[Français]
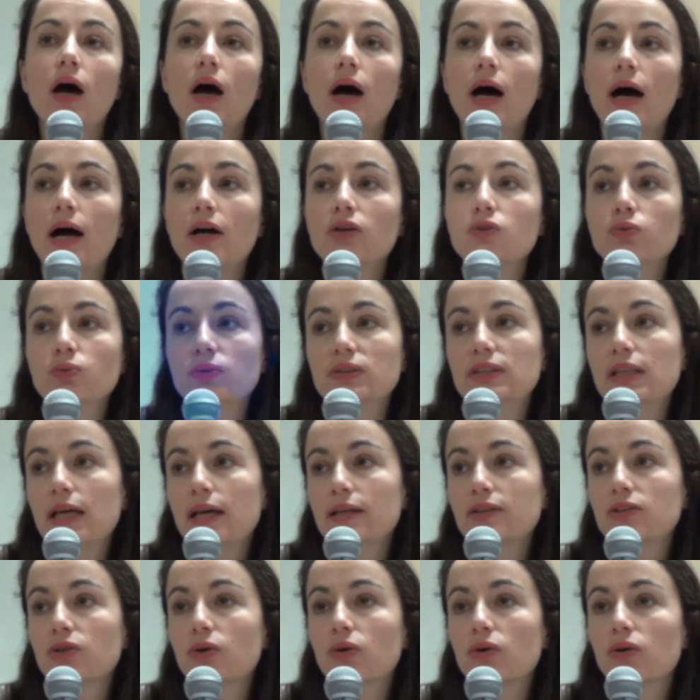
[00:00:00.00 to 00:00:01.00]
à nous
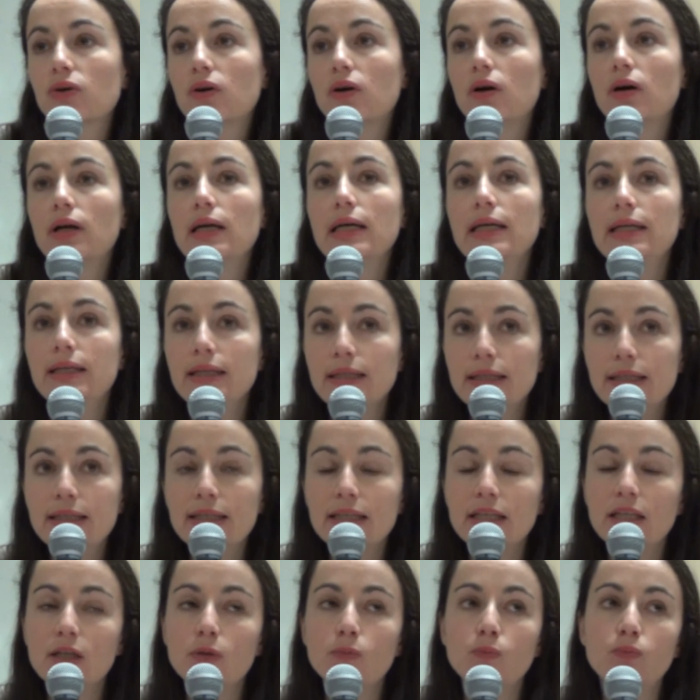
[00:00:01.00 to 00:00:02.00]
être euh,
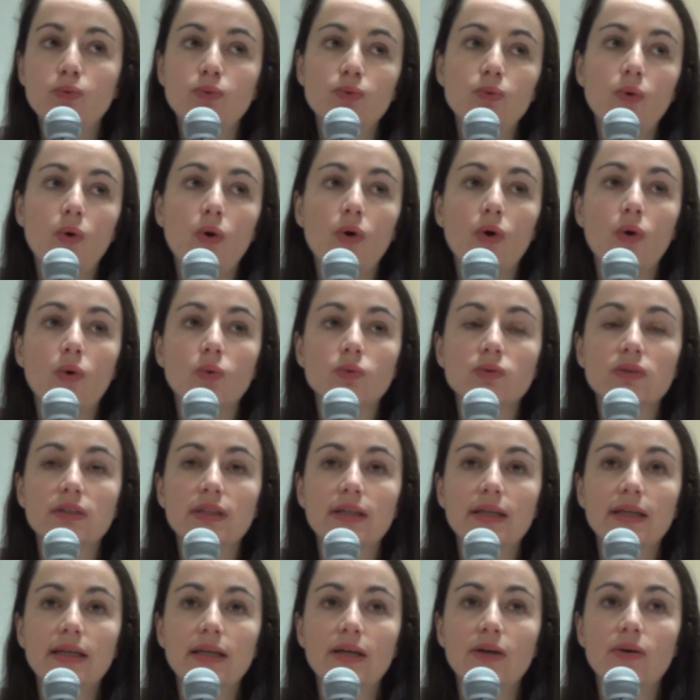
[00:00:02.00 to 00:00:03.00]
ligués pour euh,
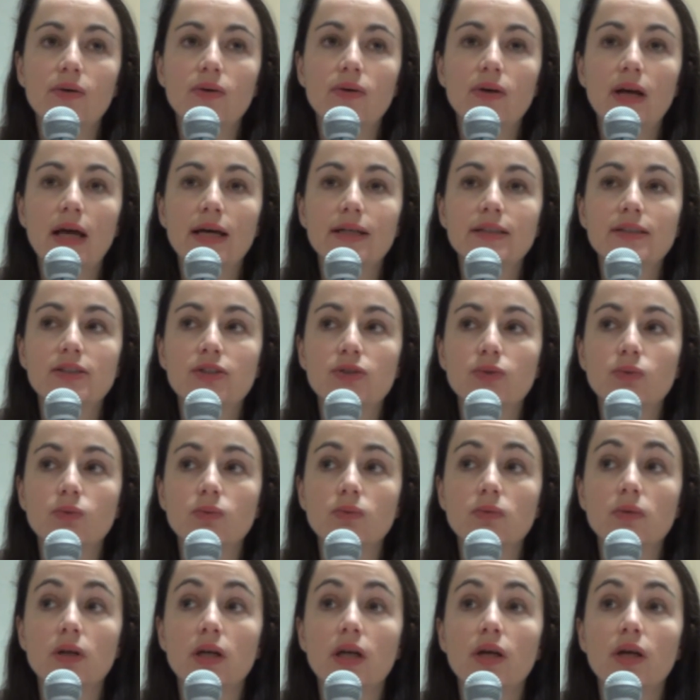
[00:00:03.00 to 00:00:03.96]
contrer euh, l'action.